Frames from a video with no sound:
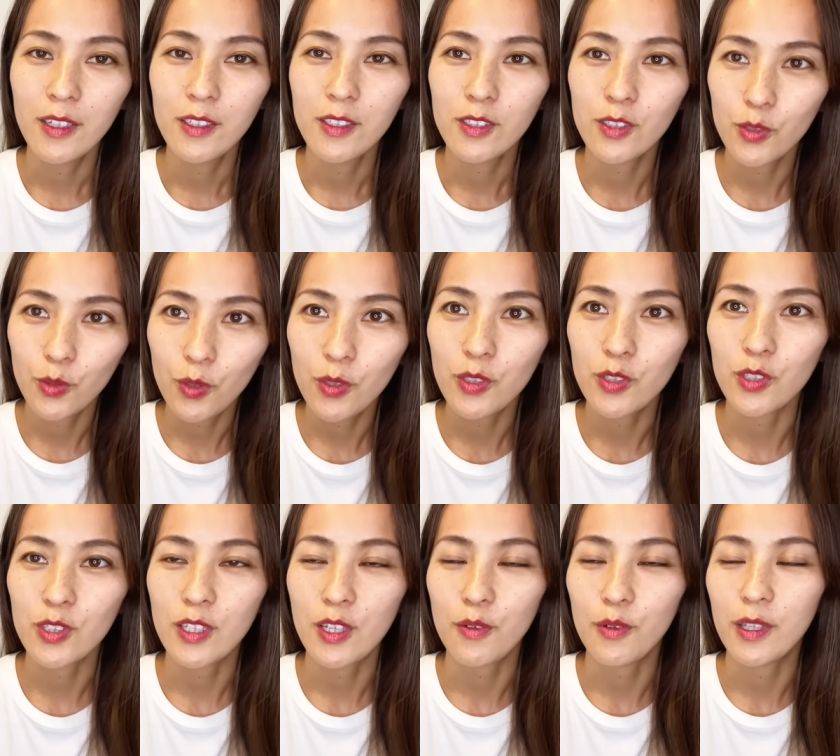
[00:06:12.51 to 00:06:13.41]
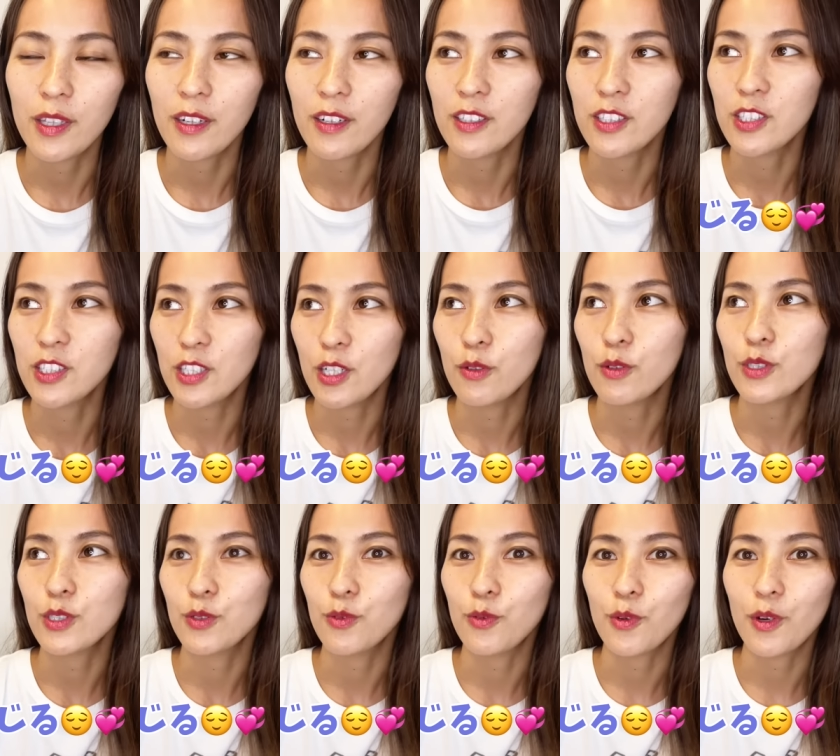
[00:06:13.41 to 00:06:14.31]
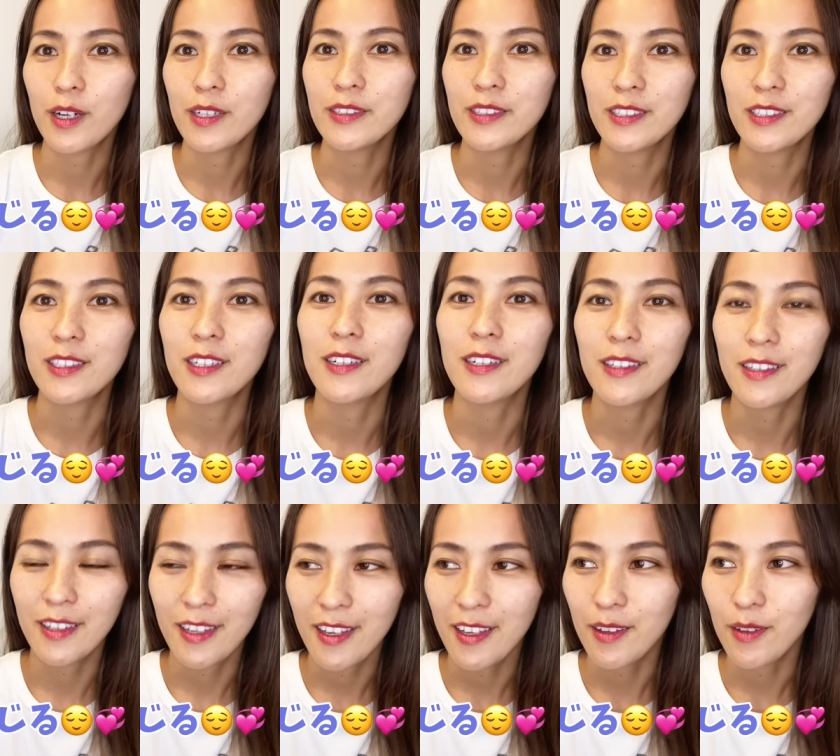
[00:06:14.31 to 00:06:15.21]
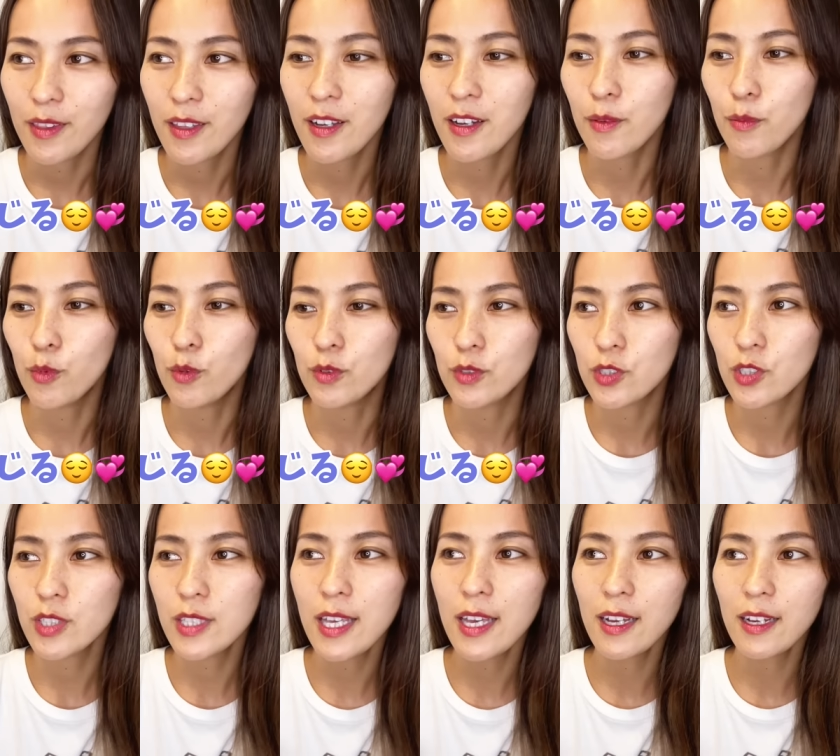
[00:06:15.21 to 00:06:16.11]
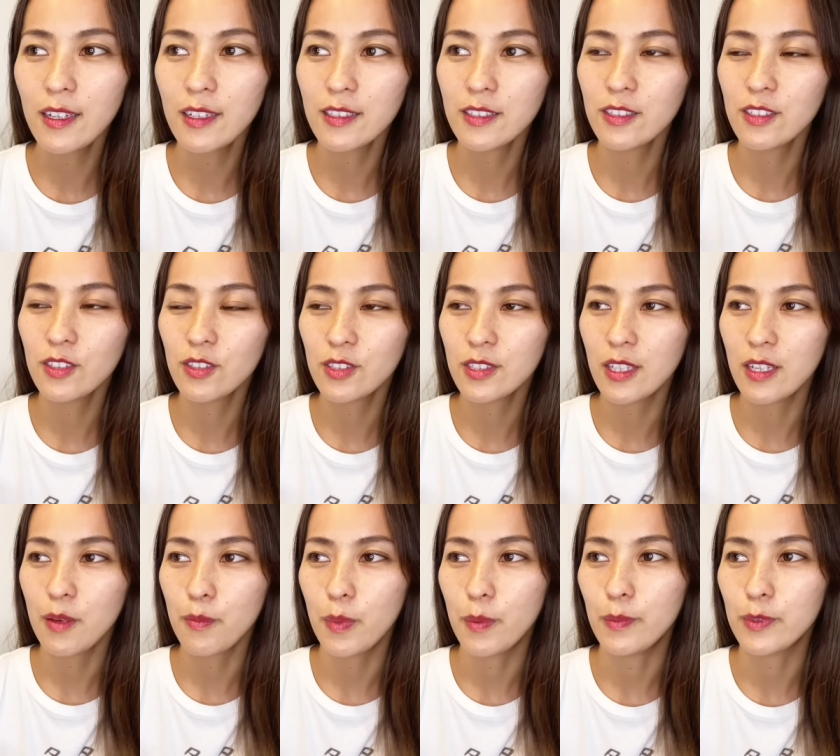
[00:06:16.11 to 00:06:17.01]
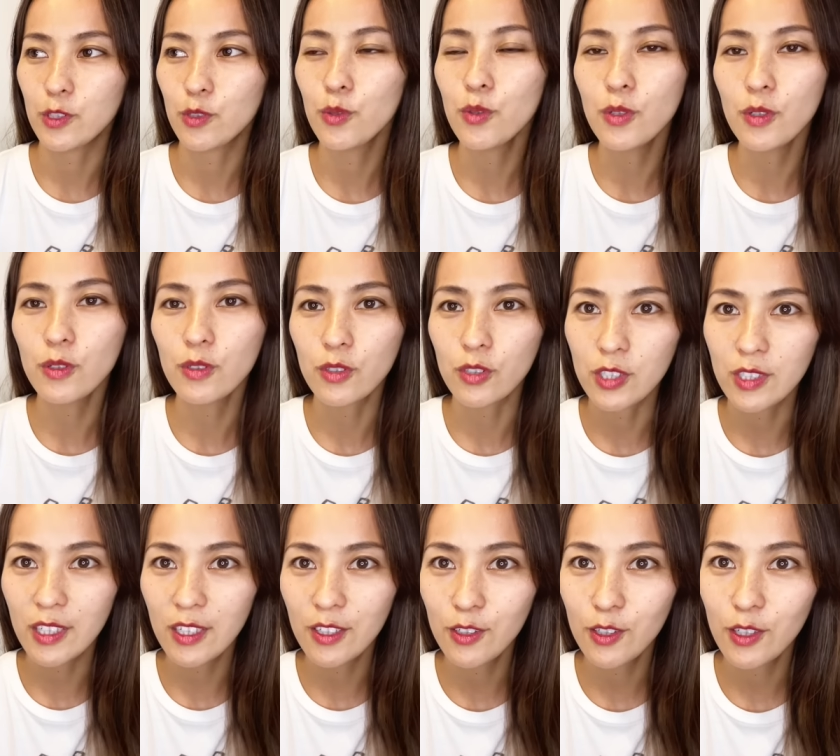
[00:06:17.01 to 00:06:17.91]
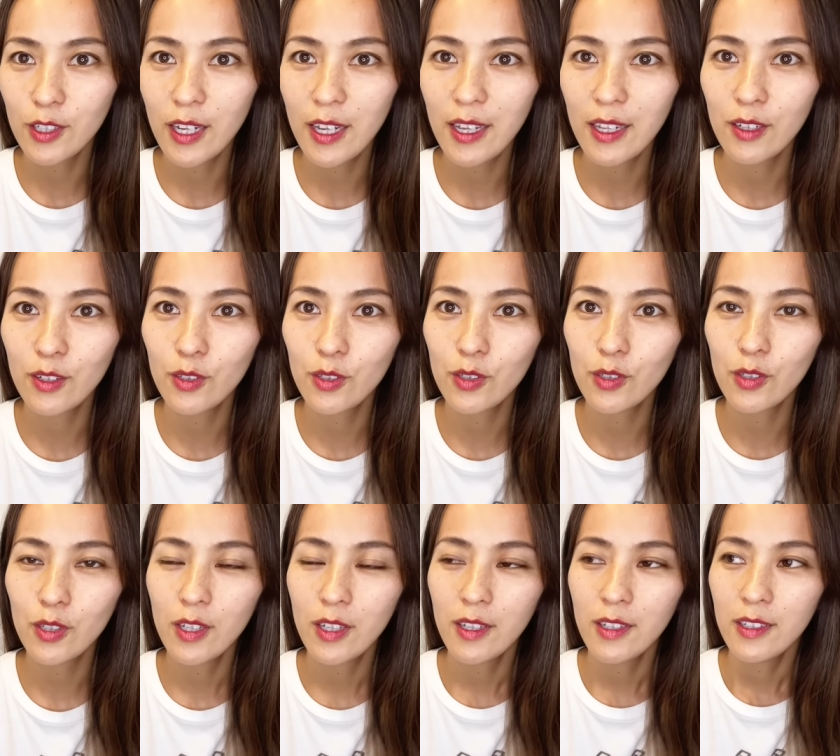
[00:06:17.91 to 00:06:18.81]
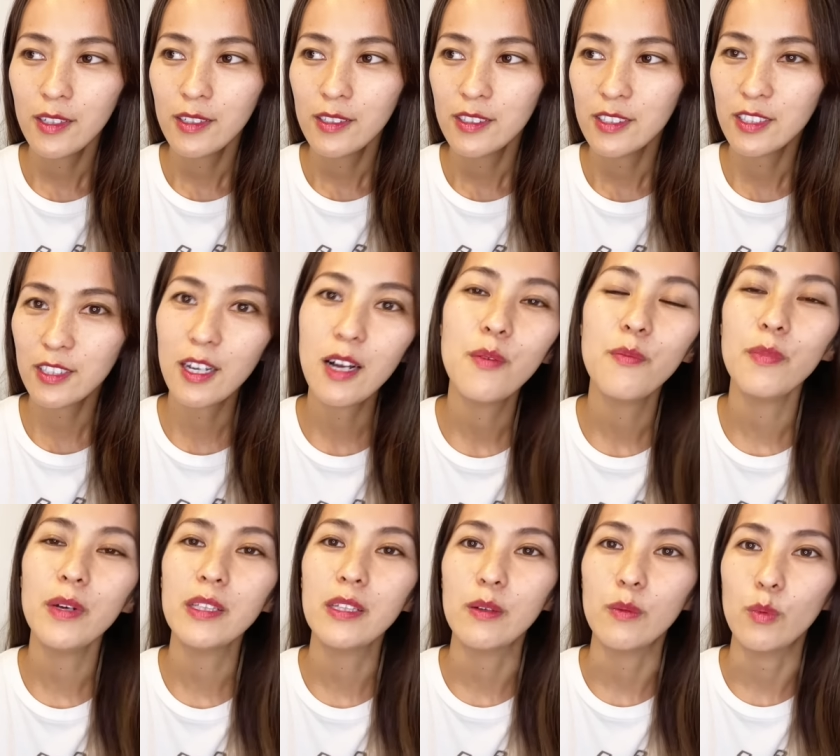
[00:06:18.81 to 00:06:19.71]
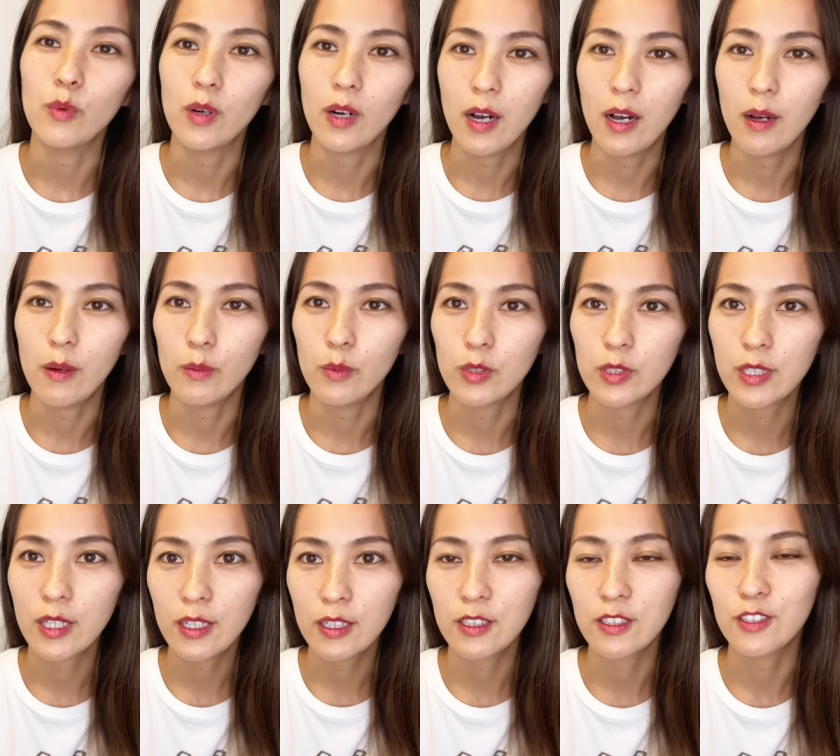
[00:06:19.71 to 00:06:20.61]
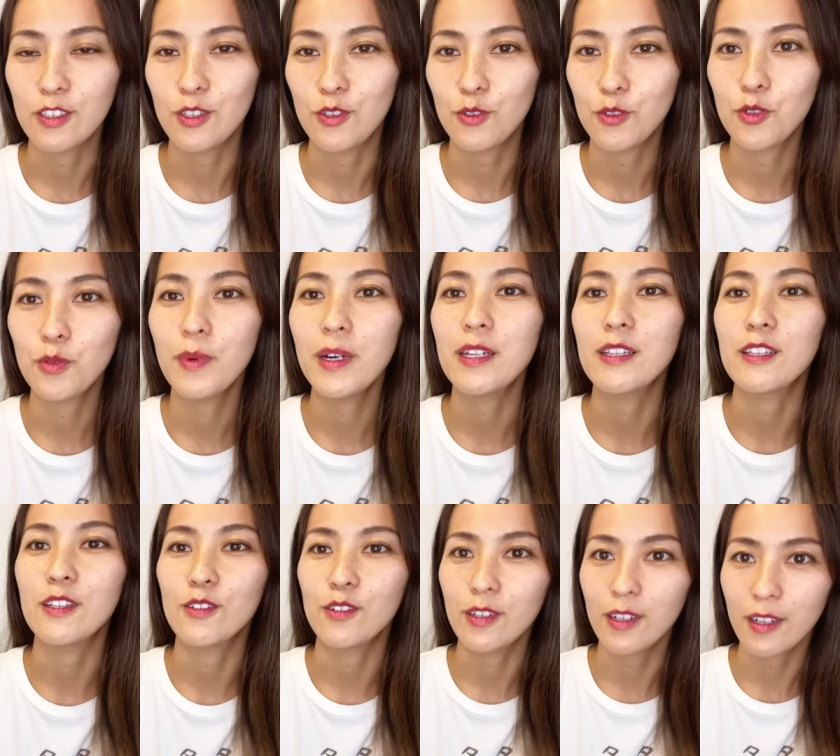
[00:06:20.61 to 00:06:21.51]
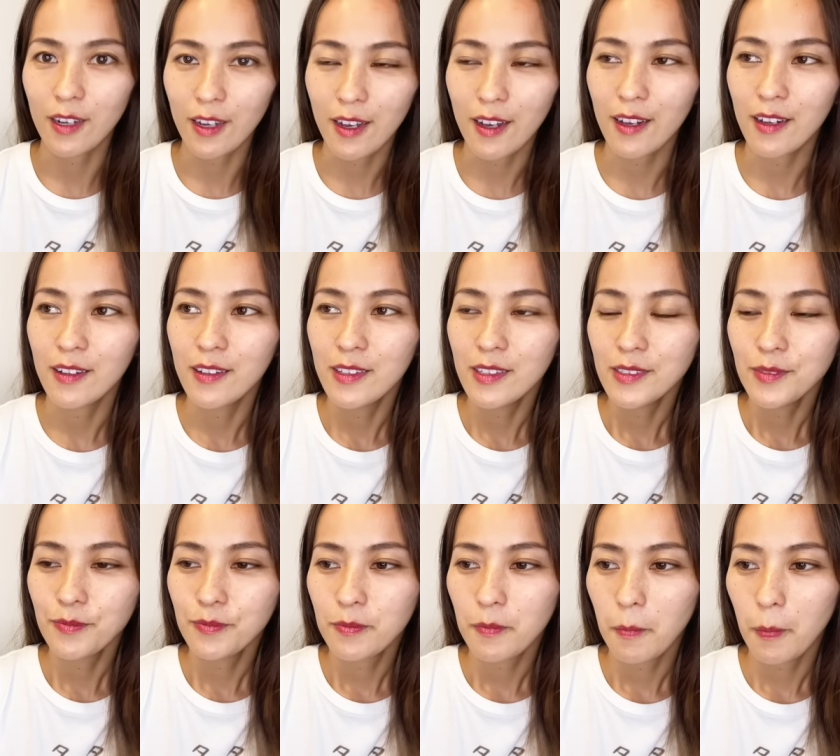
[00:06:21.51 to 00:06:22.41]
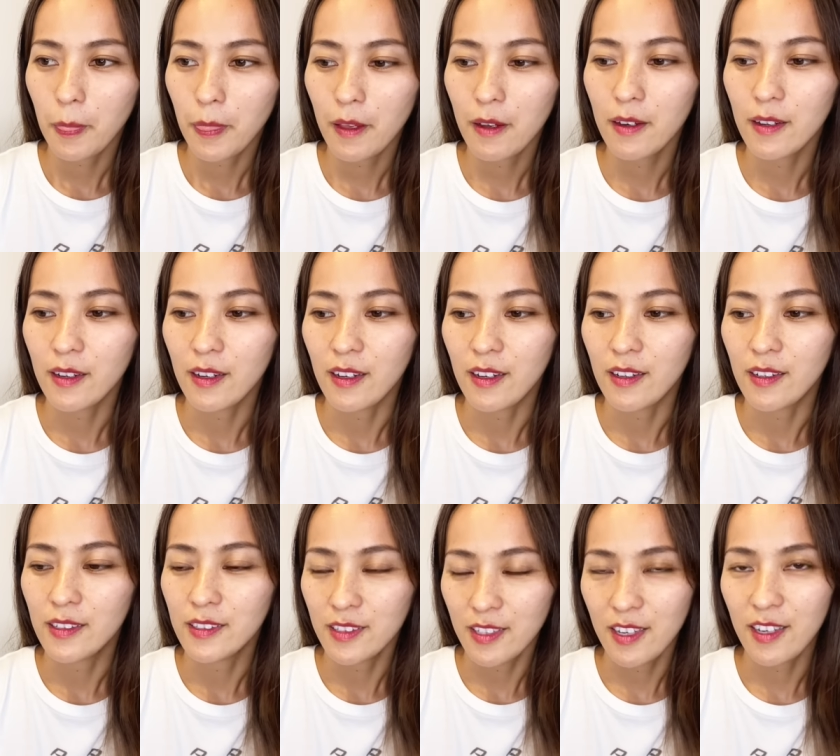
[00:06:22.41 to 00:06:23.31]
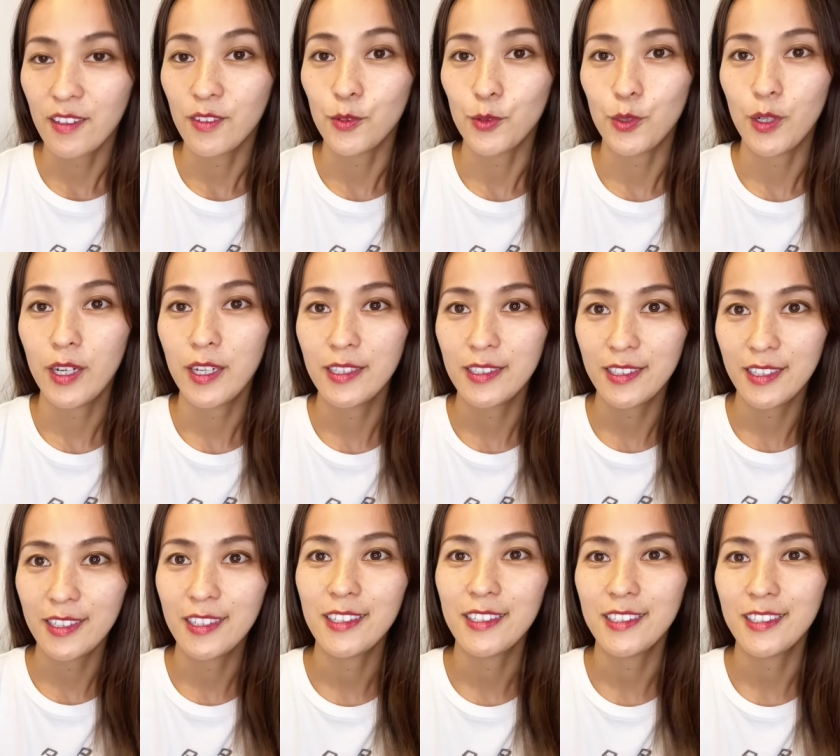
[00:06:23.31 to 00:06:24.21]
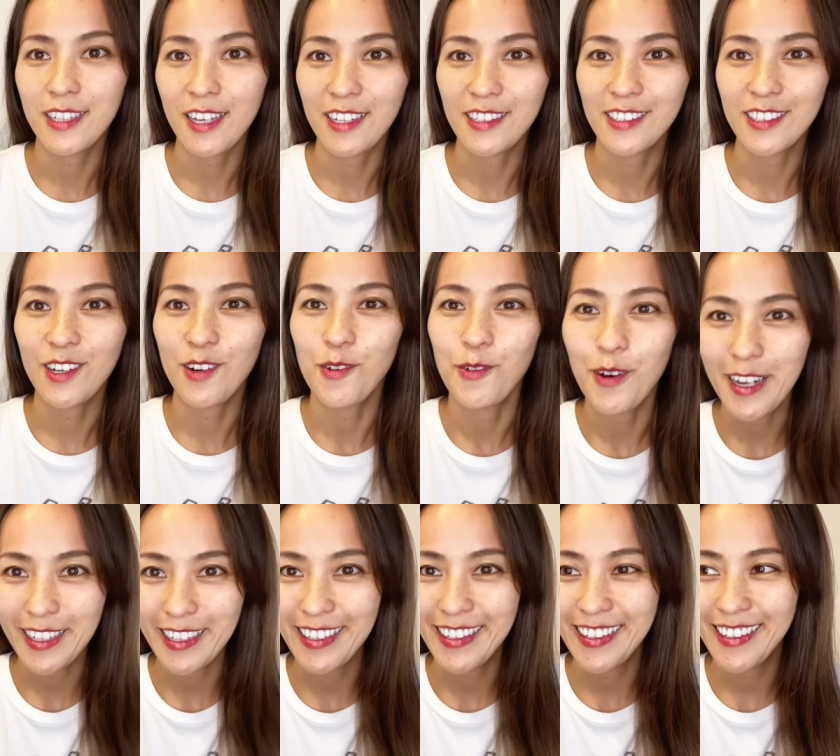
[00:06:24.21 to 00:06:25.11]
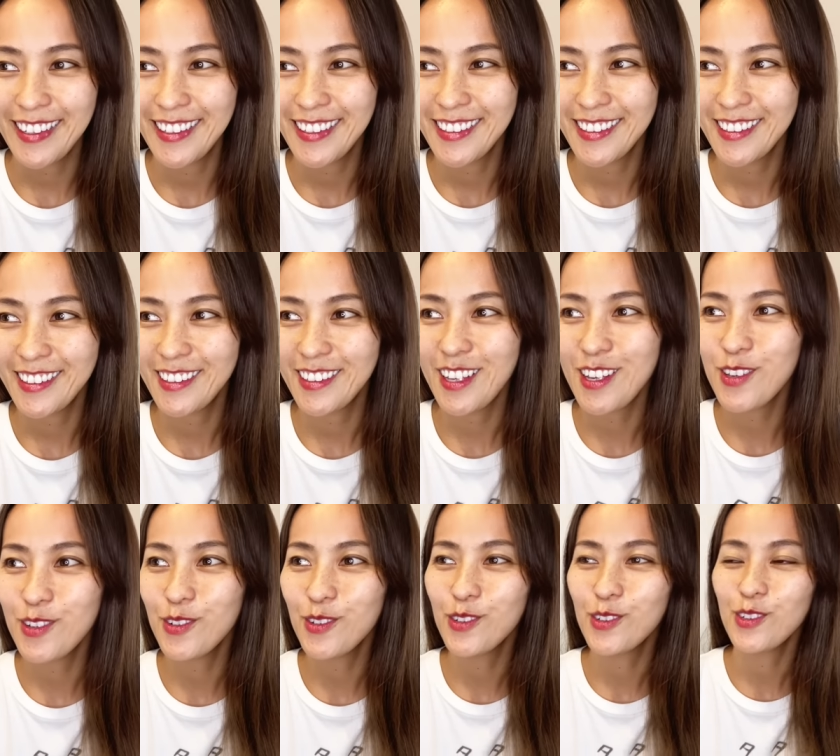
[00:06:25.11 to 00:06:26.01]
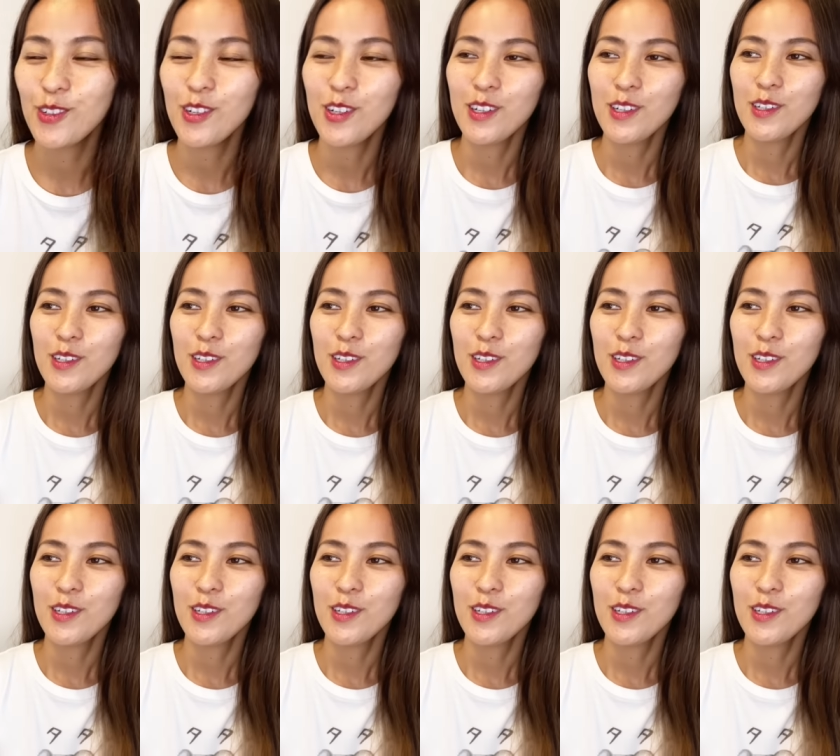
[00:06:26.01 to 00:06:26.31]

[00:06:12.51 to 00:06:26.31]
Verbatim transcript: すごい女性はなんか幸せを感じられてなんかもう女性からするとさやっぱもうそういうことしてくれる時間までもがもうセックスに含まれてるからだからねあのはい射精したじゃあ終わりっていう